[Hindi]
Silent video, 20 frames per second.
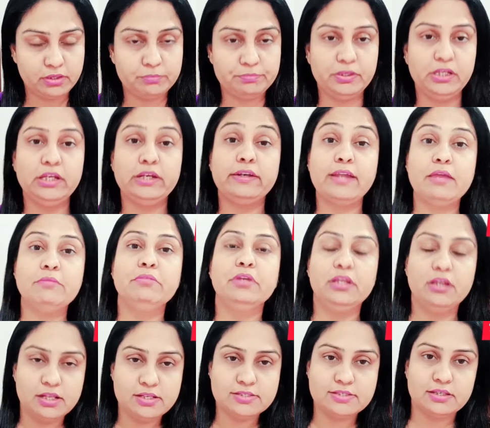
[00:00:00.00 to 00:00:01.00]
अपने लिए टाइम
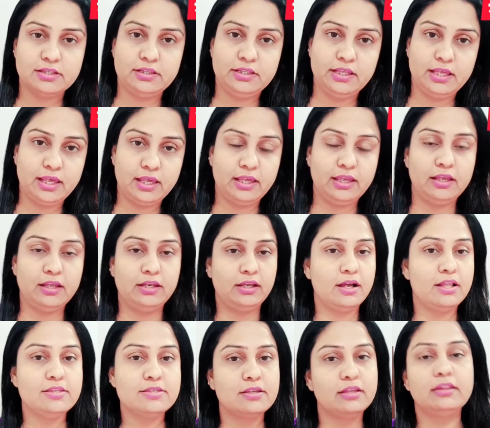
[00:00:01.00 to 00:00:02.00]
निकाल सकती हैं या
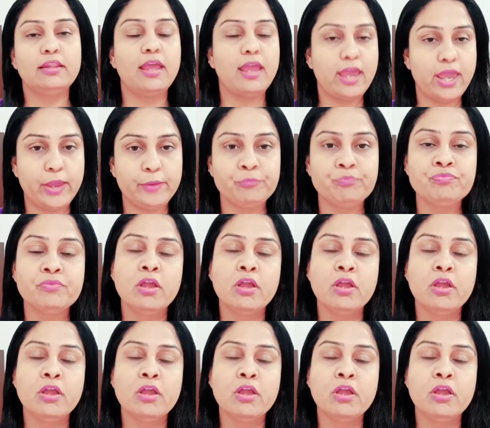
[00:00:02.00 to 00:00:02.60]
निकाल सकते हैं